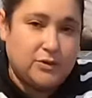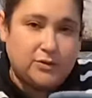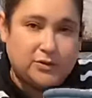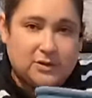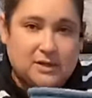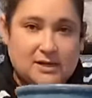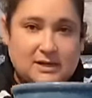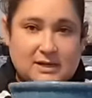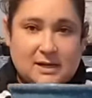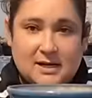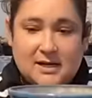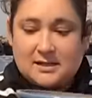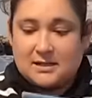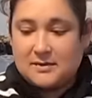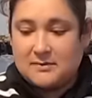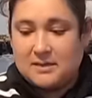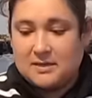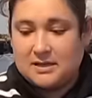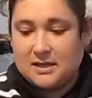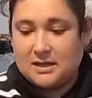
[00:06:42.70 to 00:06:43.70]
utilizar esta
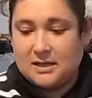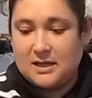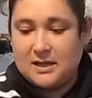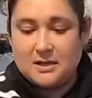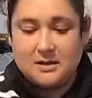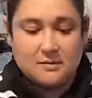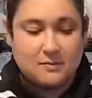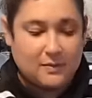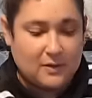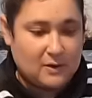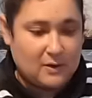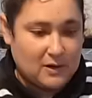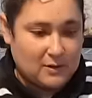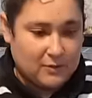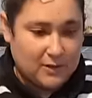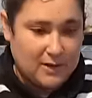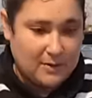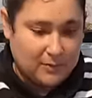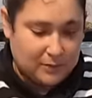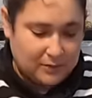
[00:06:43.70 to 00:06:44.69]
maceta, pero le
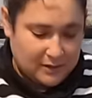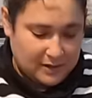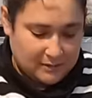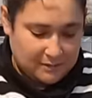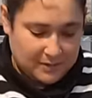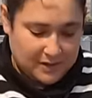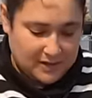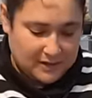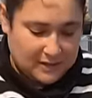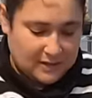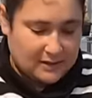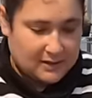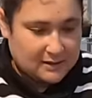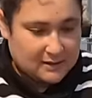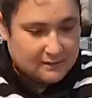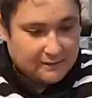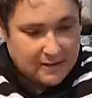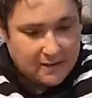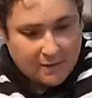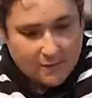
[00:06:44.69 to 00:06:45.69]
voy a poner piedritas
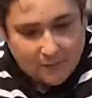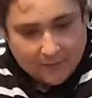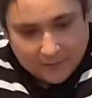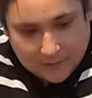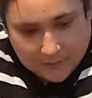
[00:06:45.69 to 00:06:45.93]
abajo.